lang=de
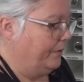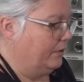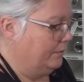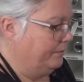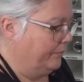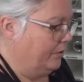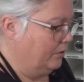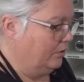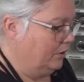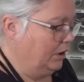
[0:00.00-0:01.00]
Und, ähm,
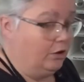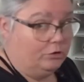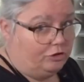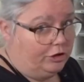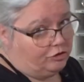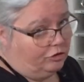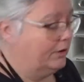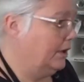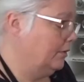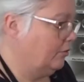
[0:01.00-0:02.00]
ja, und steht schon
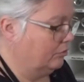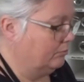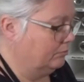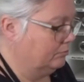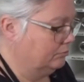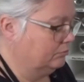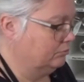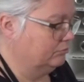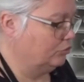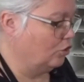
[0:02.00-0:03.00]
da zum
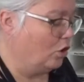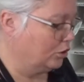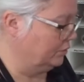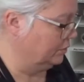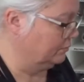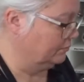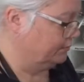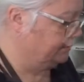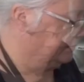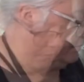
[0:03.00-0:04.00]
Trocknen.
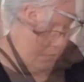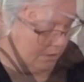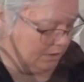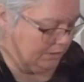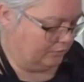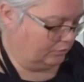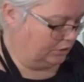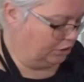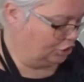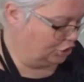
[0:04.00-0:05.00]
Also
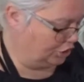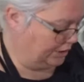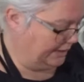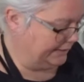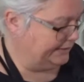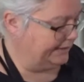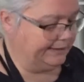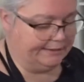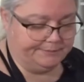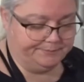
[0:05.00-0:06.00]
ich starte
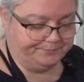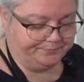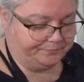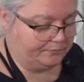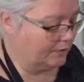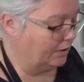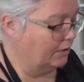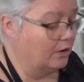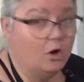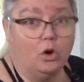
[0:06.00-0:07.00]
hier.
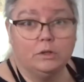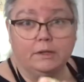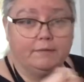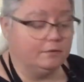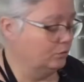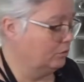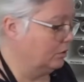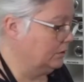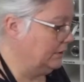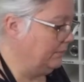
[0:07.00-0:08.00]
Und jetzt sind nur
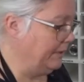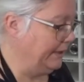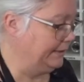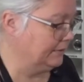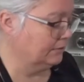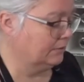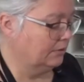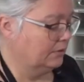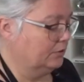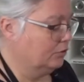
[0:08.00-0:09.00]
noch die beiden
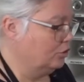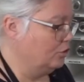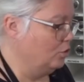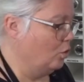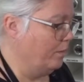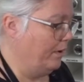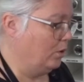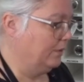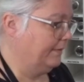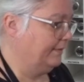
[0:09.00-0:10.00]

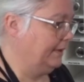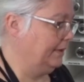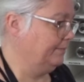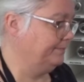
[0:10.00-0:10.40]
Knoblauchzehen.